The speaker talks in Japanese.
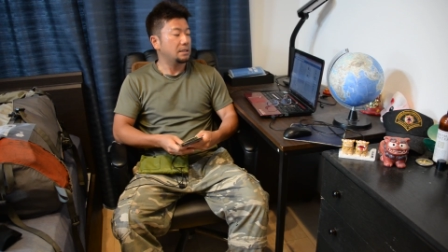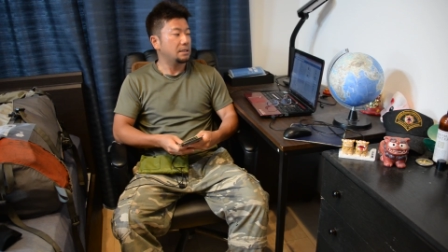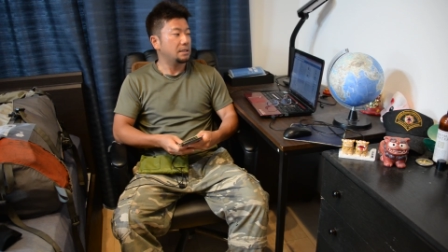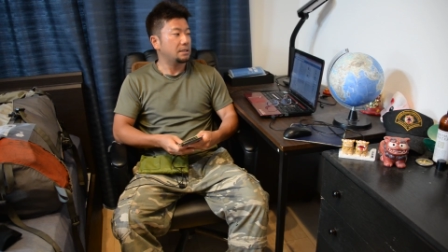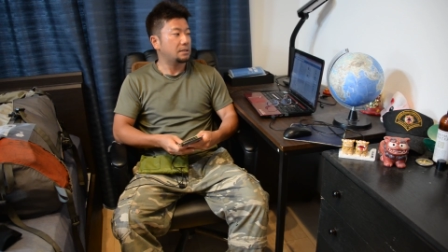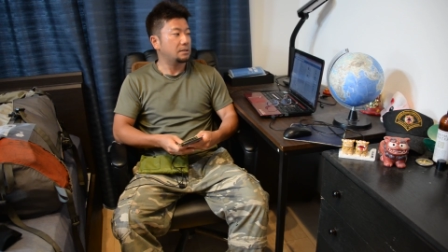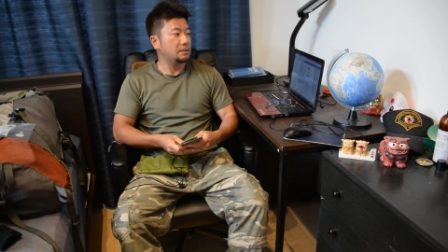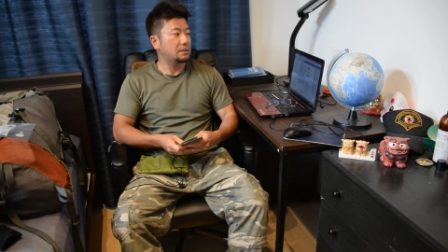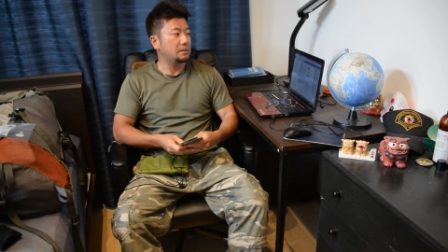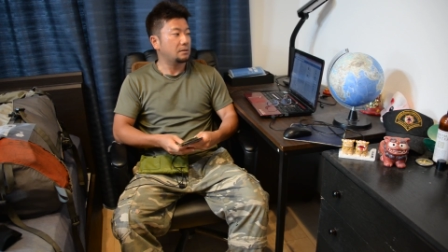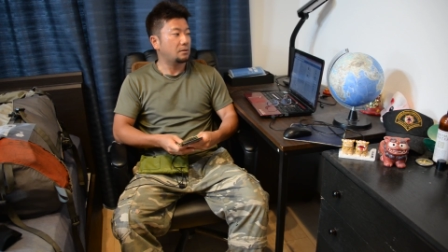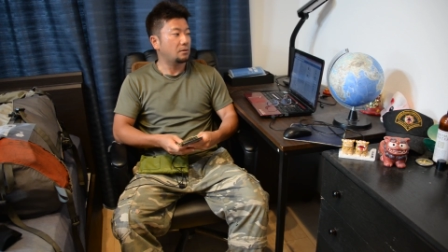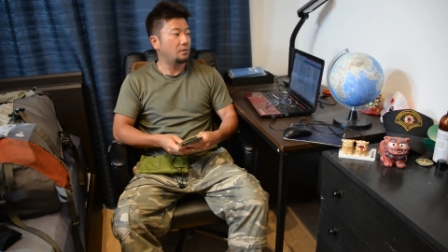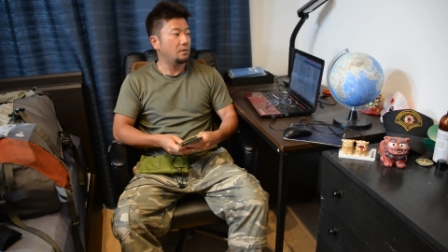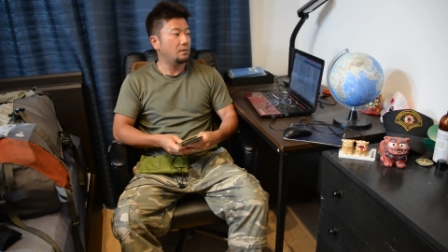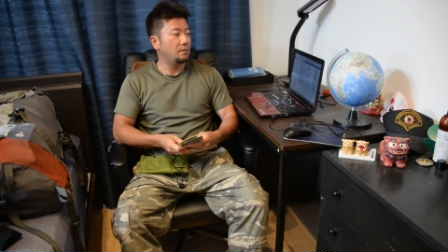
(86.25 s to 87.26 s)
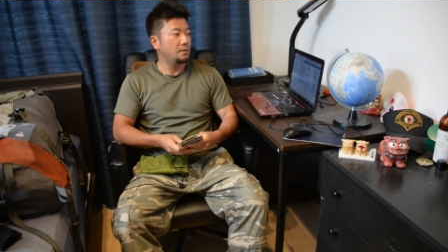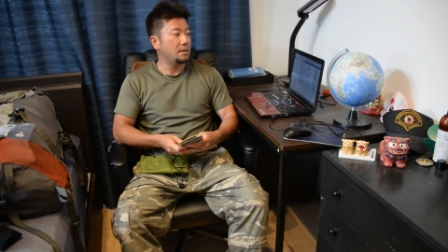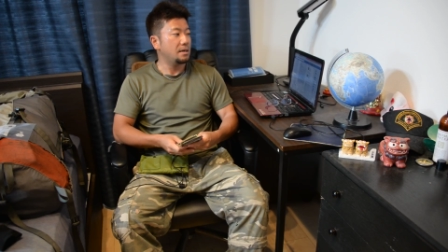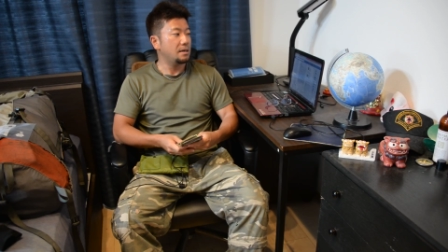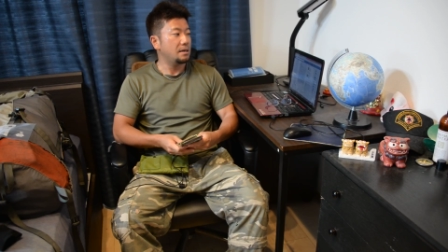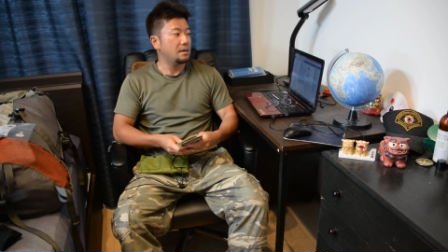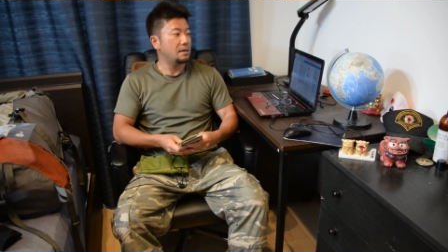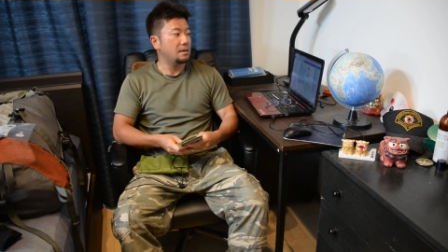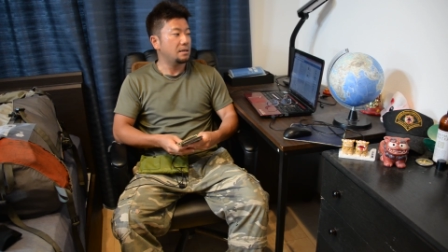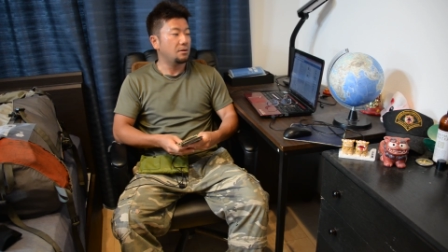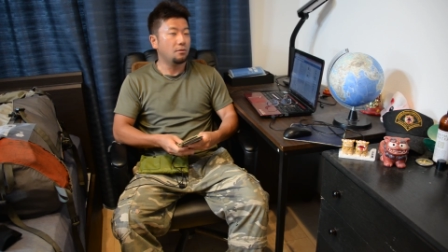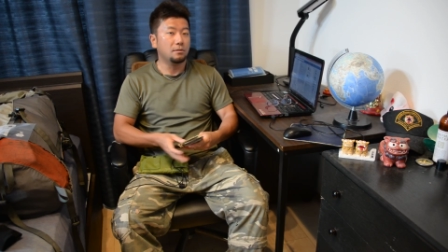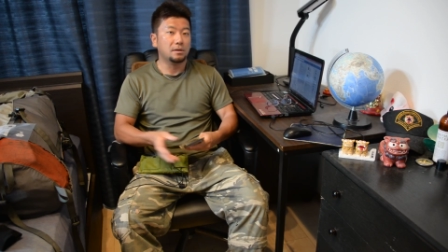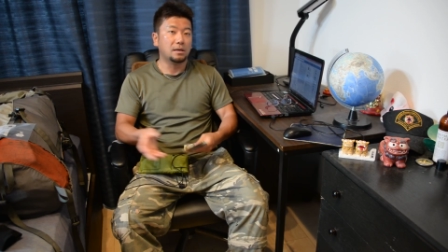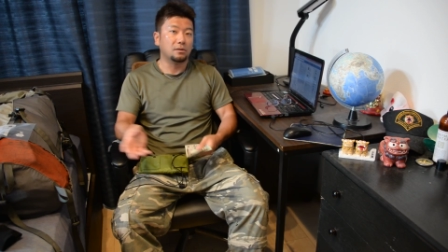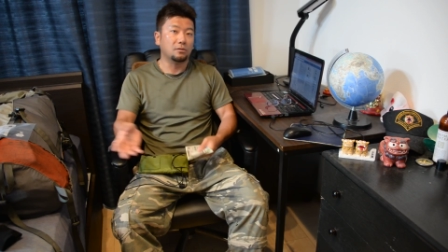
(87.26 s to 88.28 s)
えそうすると、え日
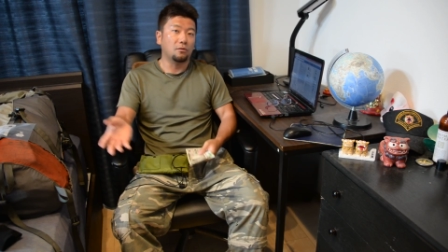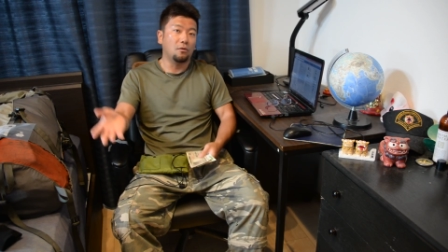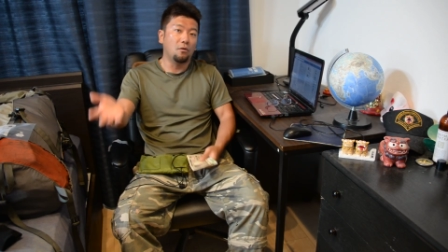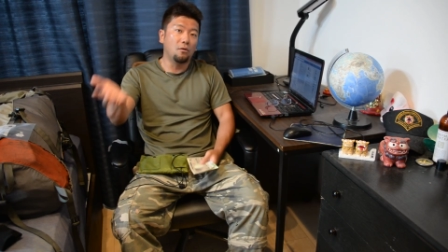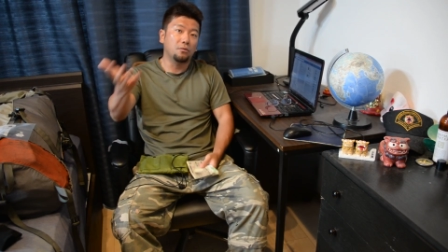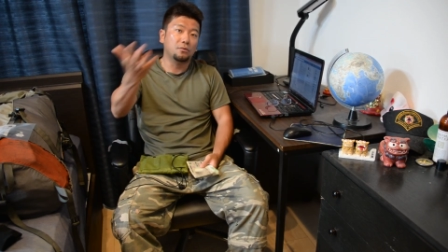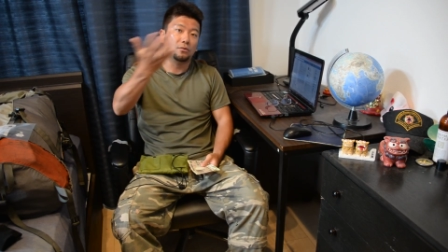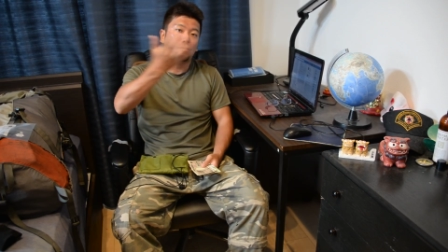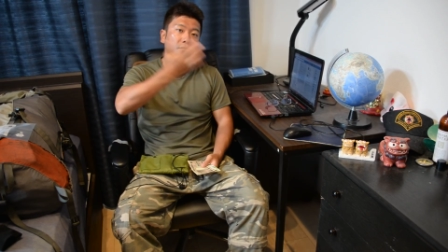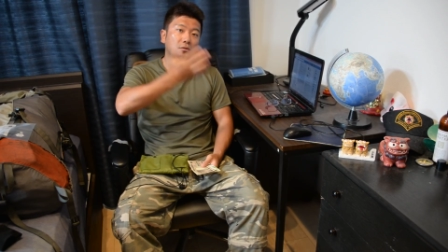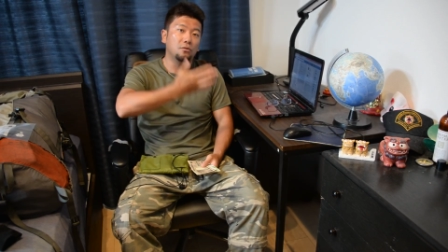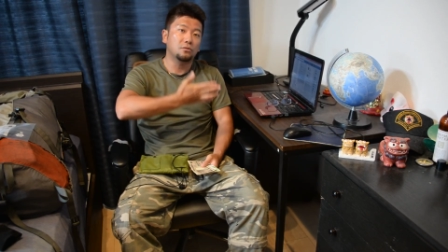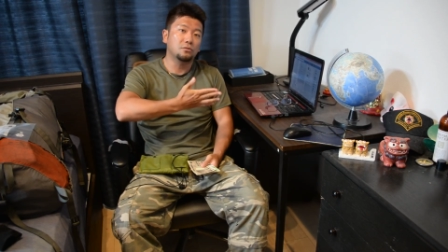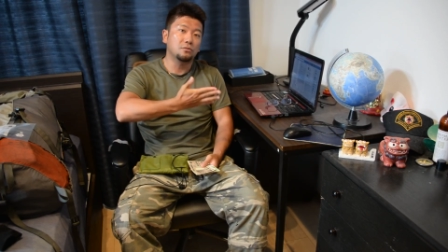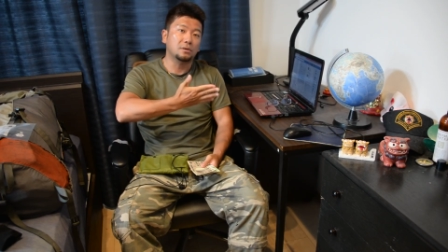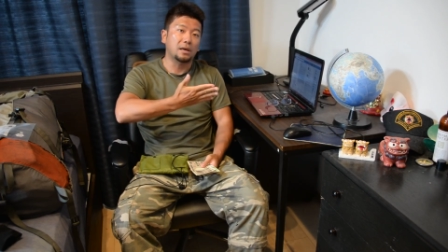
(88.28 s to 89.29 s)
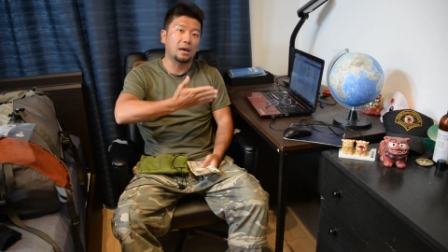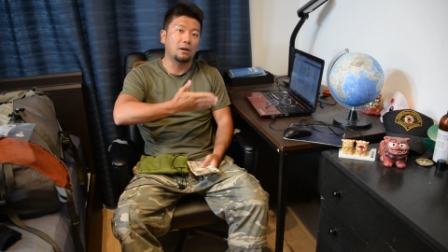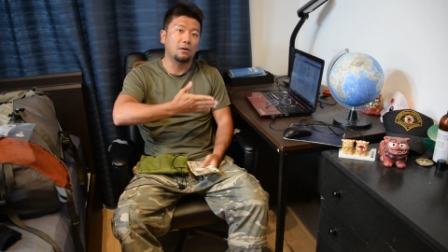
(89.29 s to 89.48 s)
本からの往復の航空券、